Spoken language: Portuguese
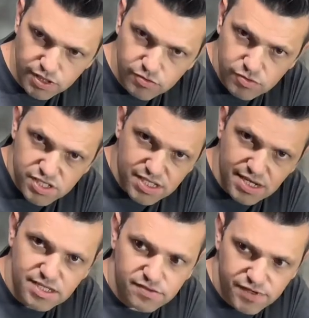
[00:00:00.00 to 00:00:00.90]
dos
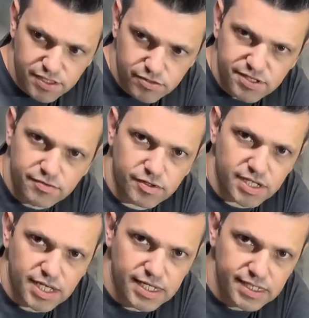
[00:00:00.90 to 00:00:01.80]
três vidros que vão
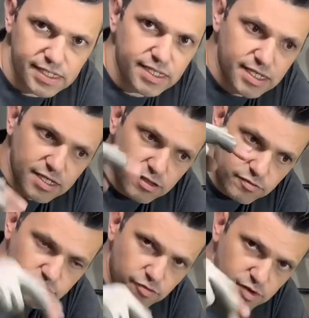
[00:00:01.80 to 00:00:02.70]
ter ali. Eu
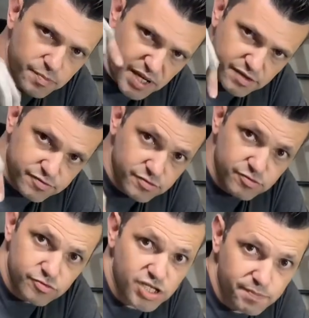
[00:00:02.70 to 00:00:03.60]
vou e parafuso
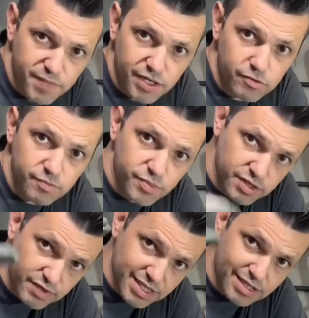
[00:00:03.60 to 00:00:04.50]
no chapéu, que
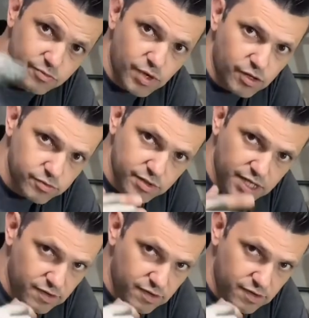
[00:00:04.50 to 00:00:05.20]
vai estar tá no alto, ninguém